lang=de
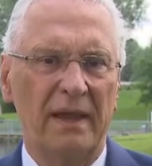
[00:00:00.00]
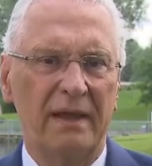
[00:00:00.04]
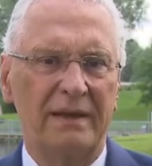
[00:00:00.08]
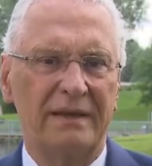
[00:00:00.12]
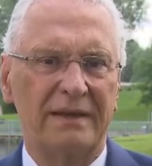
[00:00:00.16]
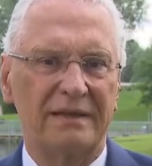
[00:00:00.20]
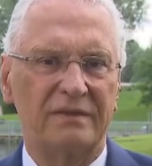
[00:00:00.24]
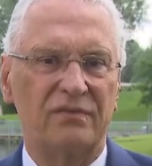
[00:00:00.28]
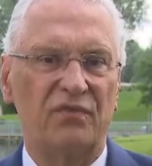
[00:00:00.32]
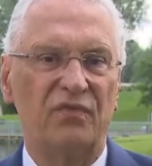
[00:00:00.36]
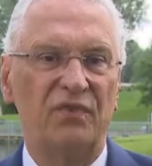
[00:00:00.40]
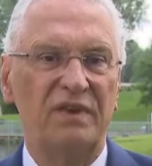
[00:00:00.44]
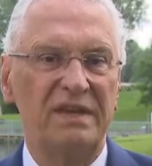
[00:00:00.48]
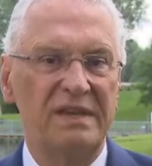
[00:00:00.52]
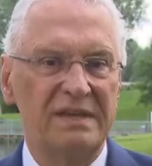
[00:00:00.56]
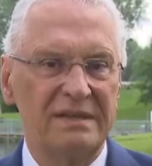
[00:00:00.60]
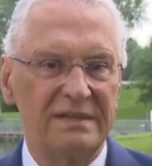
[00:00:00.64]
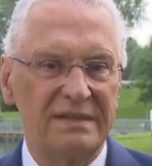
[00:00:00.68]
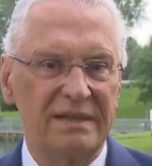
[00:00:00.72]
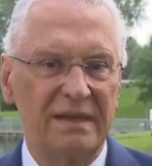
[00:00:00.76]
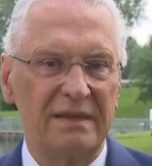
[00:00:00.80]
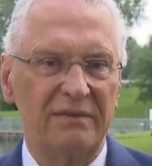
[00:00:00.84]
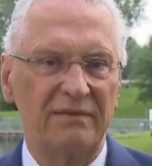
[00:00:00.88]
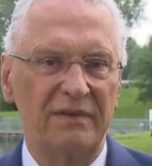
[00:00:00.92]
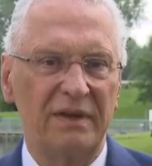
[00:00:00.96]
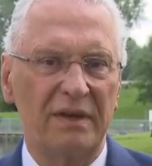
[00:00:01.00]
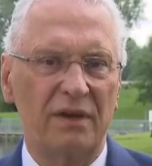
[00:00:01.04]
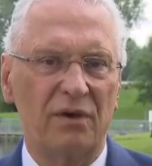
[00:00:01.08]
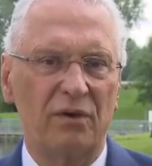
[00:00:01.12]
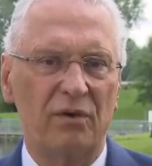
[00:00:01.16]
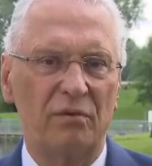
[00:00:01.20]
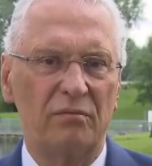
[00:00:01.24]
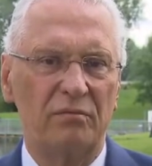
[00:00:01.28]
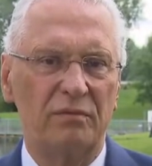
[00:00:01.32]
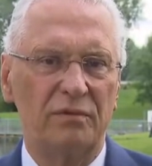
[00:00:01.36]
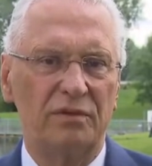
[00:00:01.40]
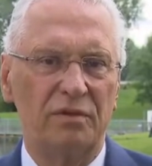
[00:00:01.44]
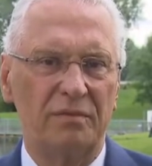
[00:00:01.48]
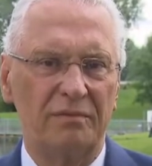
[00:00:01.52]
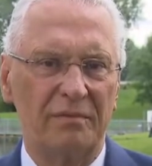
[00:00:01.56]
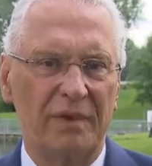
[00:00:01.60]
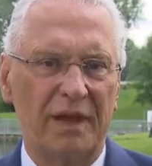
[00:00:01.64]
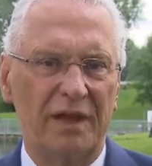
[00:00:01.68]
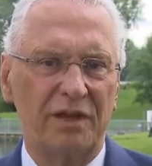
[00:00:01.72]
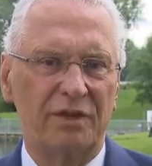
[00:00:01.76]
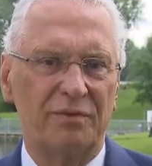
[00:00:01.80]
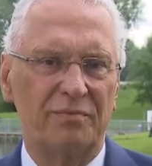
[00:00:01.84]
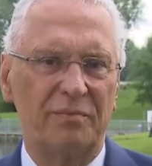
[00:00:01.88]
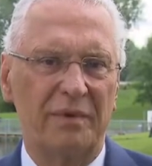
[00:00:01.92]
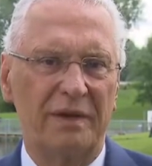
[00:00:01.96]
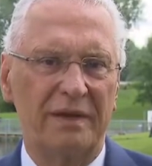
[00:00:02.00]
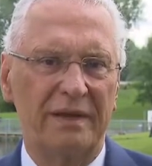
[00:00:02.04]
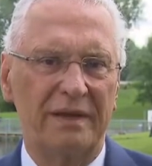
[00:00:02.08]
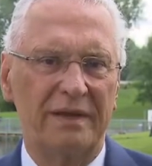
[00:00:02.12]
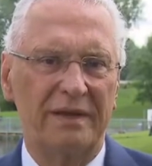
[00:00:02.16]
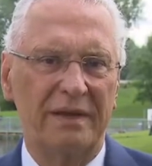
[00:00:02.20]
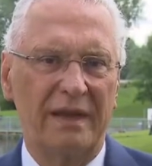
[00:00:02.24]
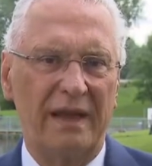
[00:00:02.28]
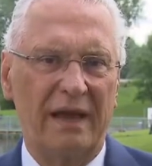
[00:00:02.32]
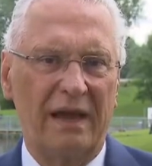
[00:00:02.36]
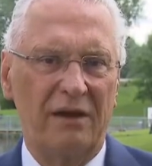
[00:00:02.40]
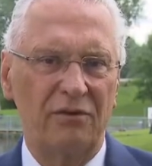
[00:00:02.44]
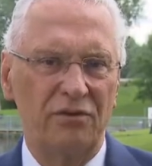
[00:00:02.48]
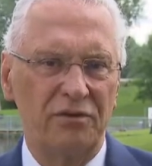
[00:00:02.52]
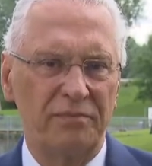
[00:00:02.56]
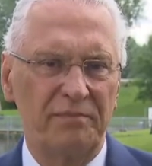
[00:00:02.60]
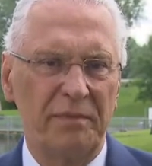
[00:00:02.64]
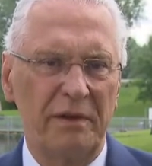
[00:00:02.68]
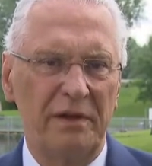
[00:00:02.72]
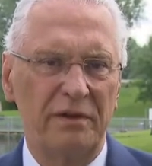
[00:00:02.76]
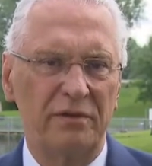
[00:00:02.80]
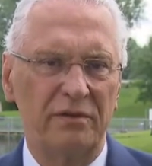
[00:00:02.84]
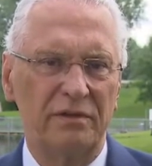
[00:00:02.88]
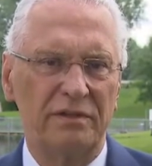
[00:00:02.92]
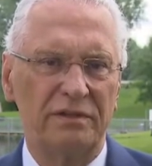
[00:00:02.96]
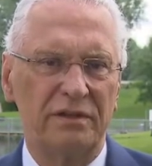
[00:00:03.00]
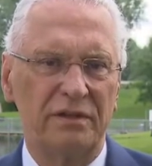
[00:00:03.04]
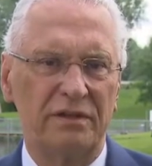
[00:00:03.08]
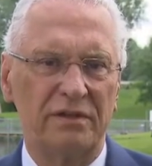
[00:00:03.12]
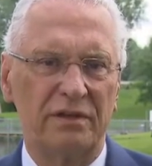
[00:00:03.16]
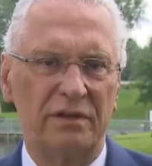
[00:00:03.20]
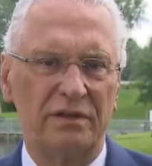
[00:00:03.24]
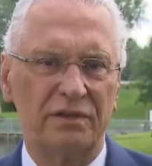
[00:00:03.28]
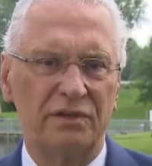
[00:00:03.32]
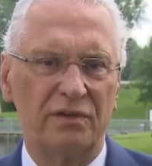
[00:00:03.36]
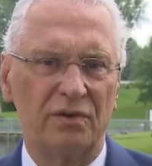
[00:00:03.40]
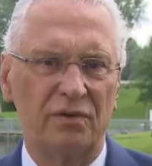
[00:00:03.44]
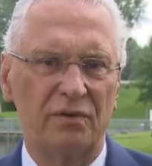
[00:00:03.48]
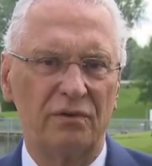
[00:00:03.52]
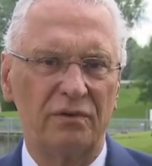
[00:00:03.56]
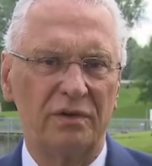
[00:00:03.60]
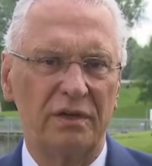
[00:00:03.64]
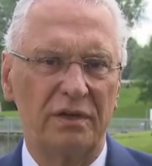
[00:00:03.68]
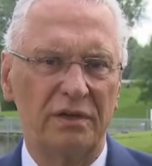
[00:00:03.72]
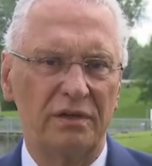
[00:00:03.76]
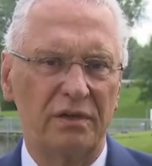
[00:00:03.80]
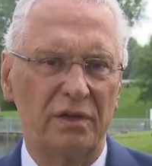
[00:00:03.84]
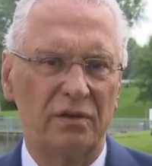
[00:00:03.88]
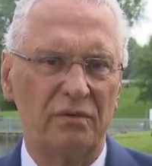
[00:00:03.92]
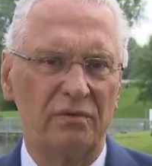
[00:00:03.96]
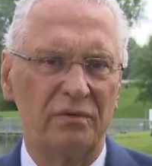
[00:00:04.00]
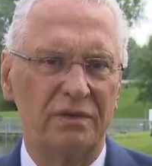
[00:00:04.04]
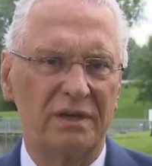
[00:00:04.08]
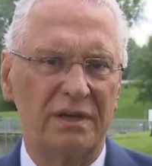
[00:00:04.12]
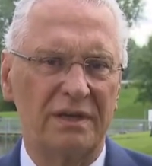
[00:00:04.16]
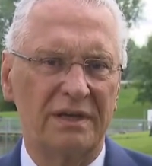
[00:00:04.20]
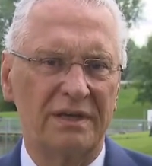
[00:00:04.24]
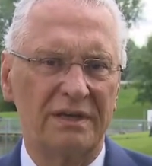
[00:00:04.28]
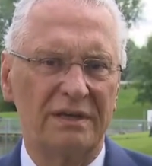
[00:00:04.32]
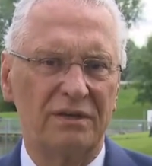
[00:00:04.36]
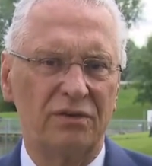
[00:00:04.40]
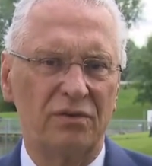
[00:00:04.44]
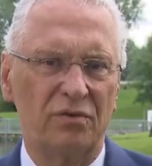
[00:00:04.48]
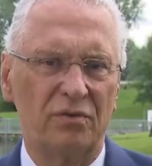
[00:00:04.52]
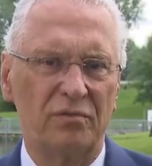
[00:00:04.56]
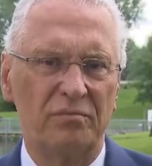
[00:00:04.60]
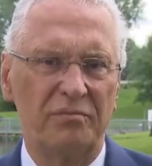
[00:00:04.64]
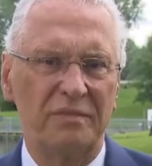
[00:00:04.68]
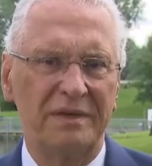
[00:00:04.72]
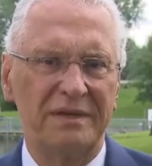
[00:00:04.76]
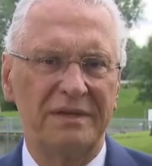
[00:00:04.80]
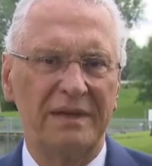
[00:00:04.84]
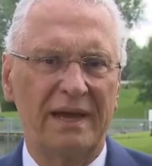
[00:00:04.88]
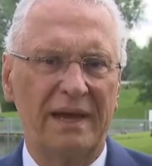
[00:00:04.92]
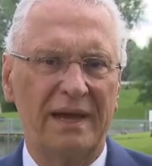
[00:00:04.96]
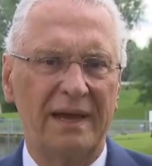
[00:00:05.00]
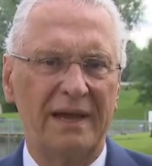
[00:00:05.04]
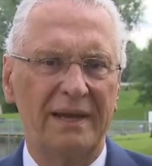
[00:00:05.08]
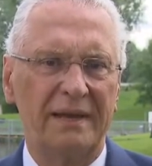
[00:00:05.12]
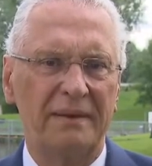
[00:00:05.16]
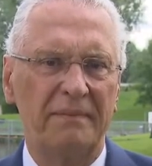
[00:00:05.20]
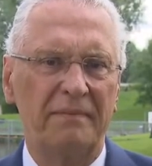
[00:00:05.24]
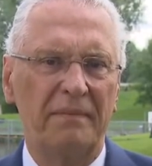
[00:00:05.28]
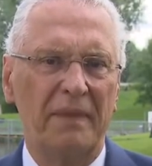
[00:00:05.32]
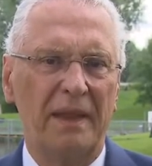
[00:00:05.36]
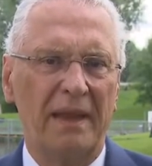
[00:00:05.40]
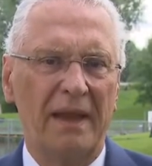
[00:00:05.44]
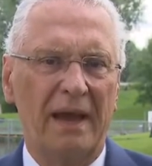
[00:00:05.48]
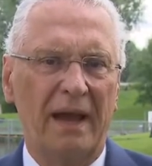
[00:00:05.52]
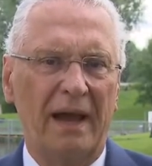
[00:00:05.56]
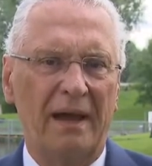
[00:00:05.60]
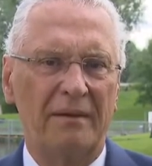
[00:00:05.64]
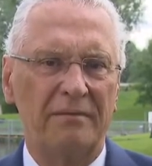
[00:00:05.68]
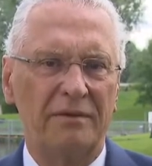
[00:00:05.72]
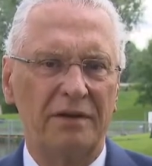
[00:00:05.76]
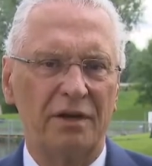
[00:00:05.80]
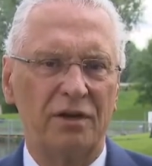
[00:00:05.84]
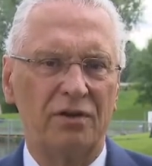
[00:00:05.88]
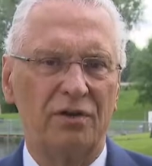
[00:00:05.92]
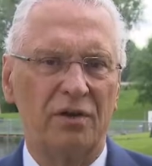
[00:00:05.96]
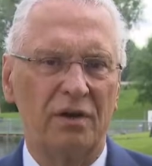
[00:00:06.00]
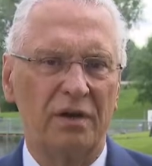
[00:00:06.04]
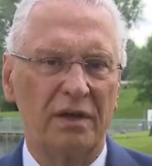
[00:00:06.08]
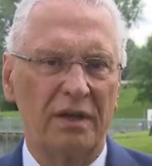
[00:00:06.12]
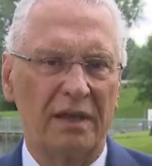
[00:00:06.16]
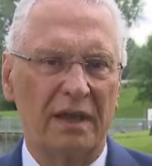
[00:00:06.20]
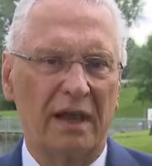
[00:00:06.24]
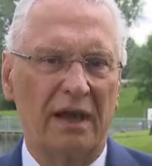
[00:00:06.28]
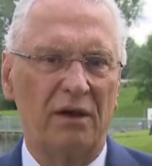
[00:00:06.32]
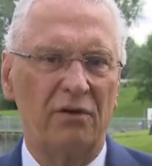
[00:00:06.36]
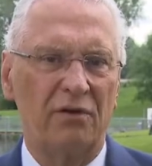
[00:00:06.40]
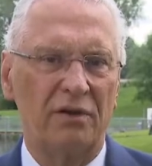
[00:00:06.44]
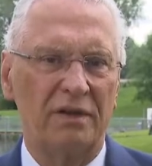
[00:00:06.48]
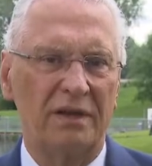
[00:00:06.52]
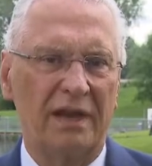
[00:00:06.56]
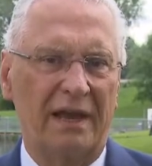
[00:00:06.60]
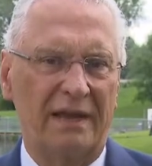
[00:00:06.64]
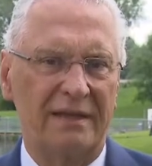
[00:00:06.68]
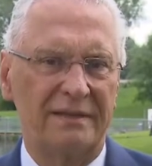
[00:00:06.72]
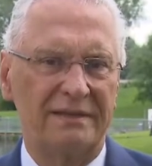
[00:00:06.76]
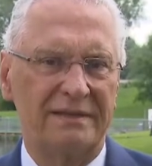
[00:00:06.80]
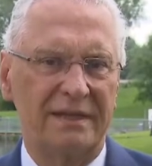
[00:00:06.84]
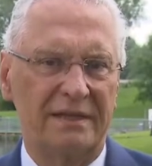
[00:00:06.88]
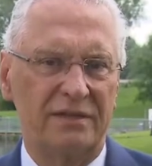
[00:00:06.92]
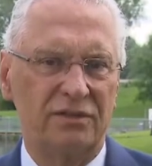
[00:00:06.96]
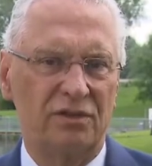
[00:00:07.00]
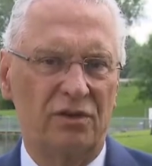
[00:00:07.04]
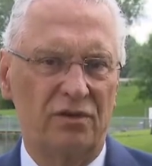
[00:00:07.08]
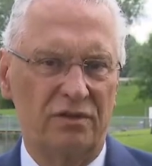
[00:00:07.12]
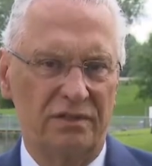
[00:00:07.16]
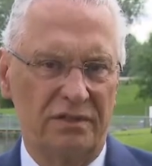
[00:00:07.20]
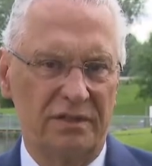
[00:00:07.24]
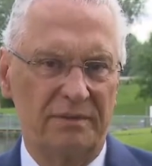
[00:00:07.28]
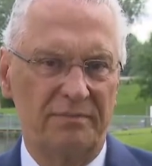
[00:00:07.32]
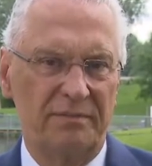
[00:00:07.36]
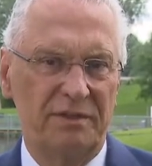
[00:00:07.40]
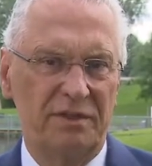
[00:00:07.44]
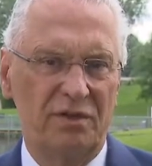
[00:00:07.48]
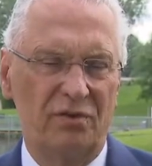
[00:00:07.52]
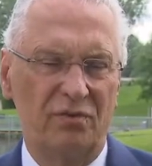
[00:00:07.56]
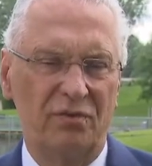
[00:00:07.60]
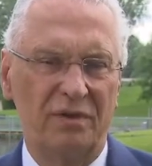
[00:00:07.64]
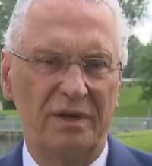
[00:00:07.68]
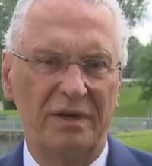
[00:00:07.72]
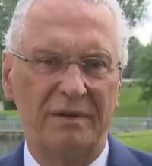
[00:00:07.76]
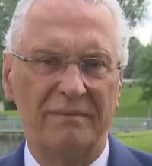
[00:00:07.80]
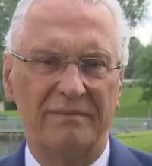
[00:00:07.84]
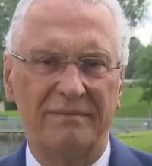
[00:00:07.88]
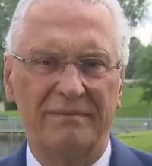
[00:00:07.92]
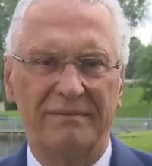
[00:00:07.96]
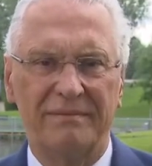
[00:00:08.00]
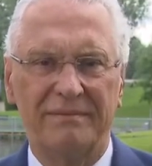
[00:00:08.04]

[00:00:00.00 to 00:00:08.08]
Das fließt dann wiederum zum Beispiel in die Ausbildungssituation, in die Unterrichtung mit ein, aber natürlich auch in Einsatzkonzeptionen.